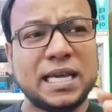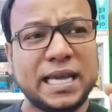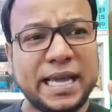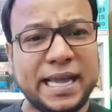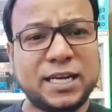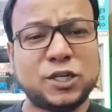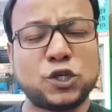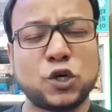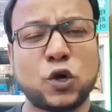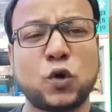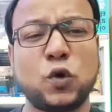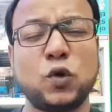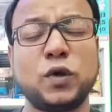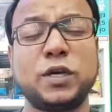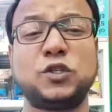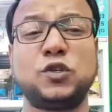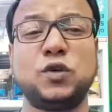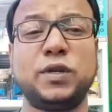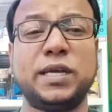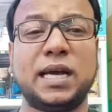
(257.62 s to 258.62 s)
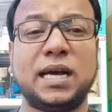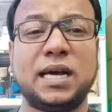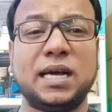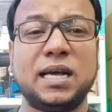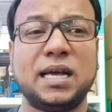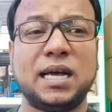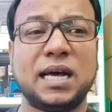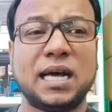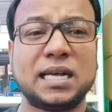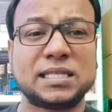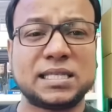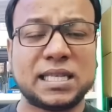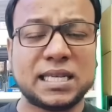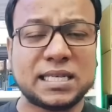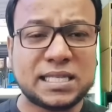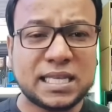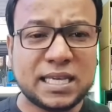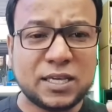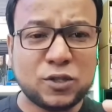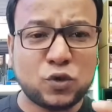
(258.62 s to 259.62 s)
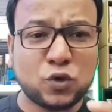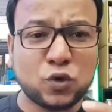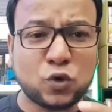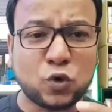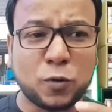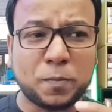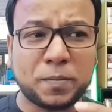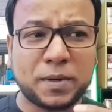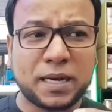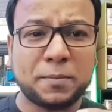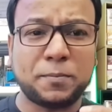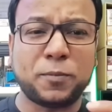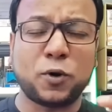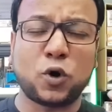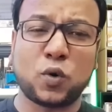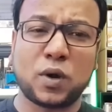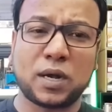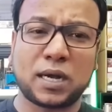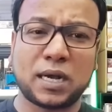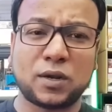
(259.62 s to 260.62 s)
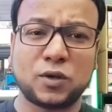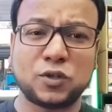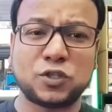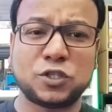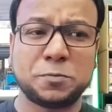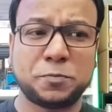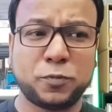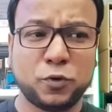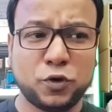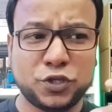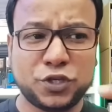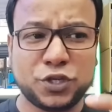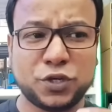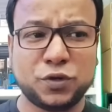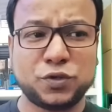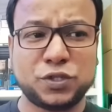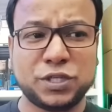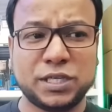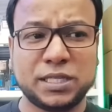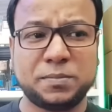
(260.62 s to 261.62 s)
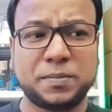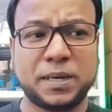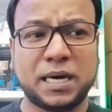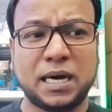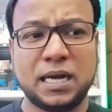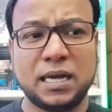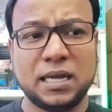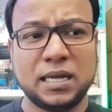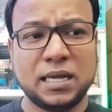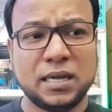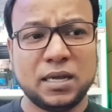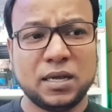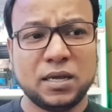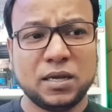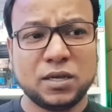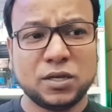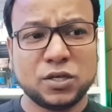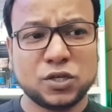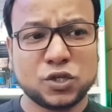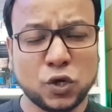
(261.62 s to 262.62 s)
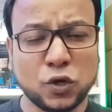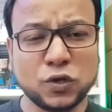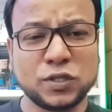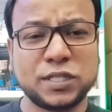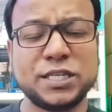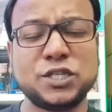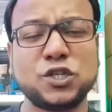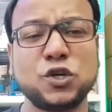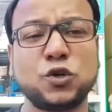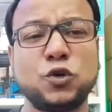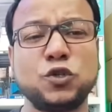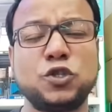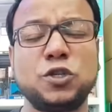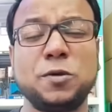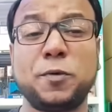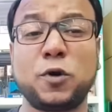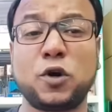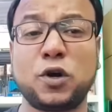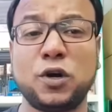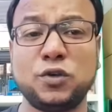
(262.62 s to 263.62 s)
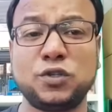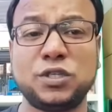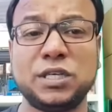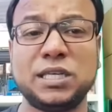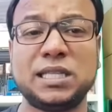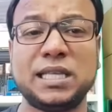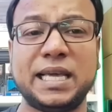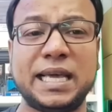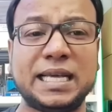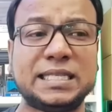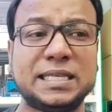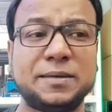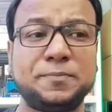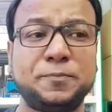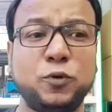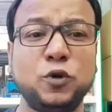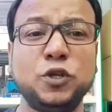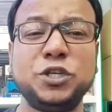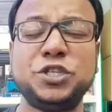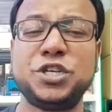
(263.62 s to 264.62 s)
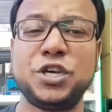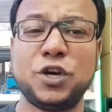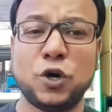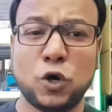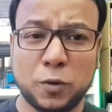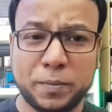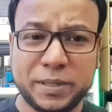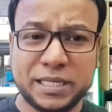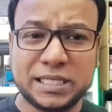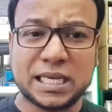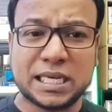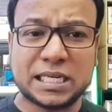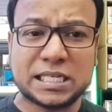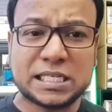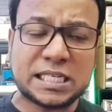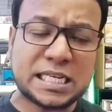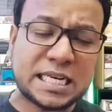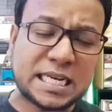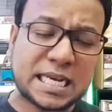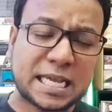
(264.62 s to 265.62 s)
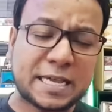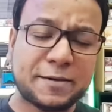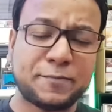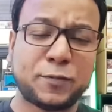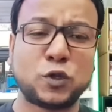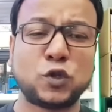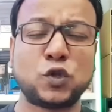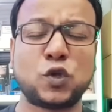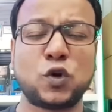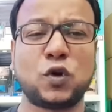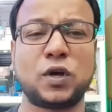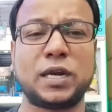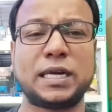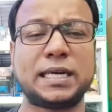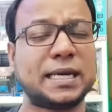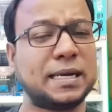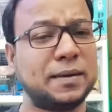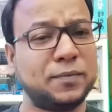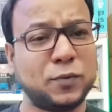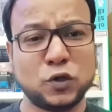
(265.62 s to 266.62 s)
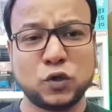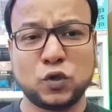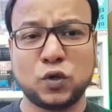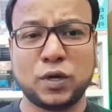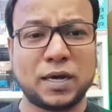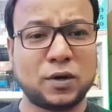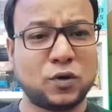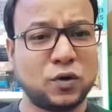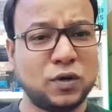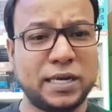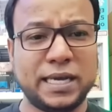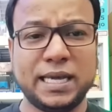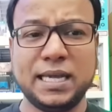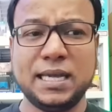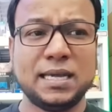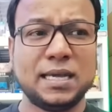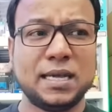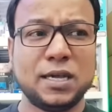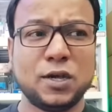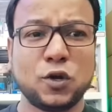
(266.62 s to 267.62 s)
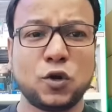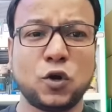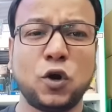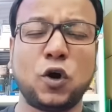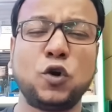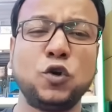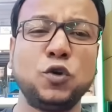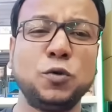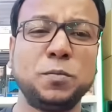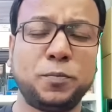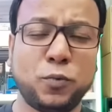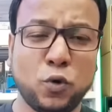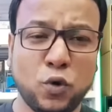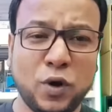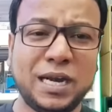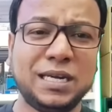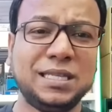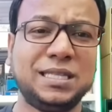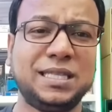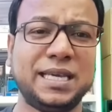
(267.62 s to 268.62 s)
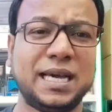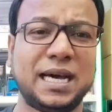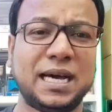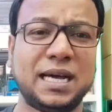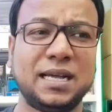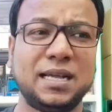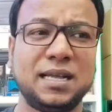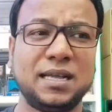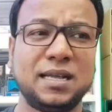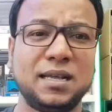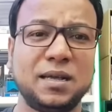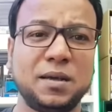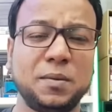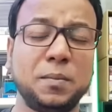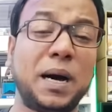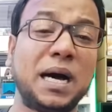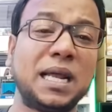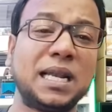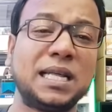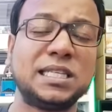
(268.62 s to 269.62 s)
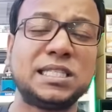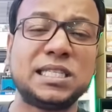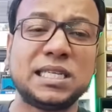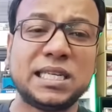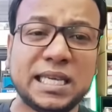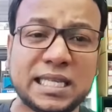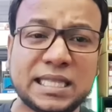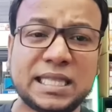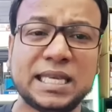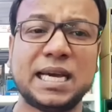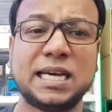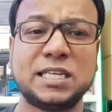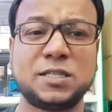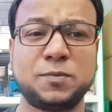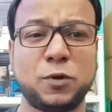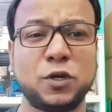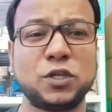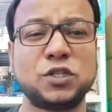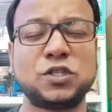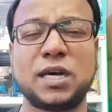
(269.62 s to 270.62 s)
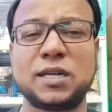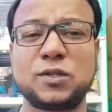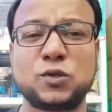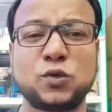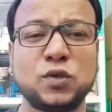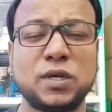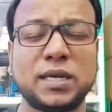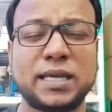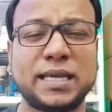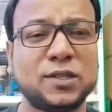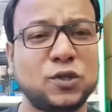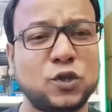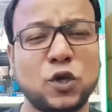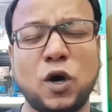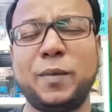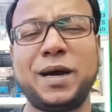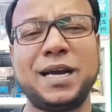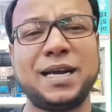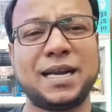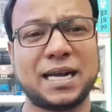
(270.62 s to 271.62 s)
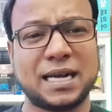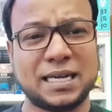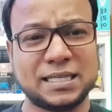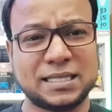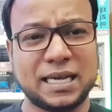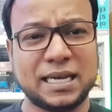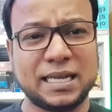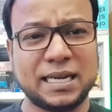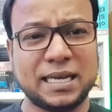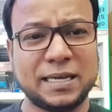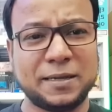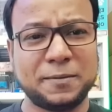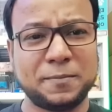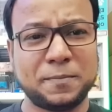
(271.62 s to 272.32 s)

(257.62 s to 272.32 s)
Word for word: এই সকল কিছু নিয়ে আস্তে আস্তে কিন্তু ক্ষোভটা বড় আকার হচ্ছে পুলিশের উচিত বা সংশ্লিষ্ট কর্তৃপক্ষের উচিত এই যে পুলিশি অভিযান সেইটাকে বন্ধ করে এটাকে বন্ধ না করলে কখনো বুলেট দিয়া বাংলাদেশের ইতিহাস বলে ছাত্রদেরকে দমায় রাখা যায় নাই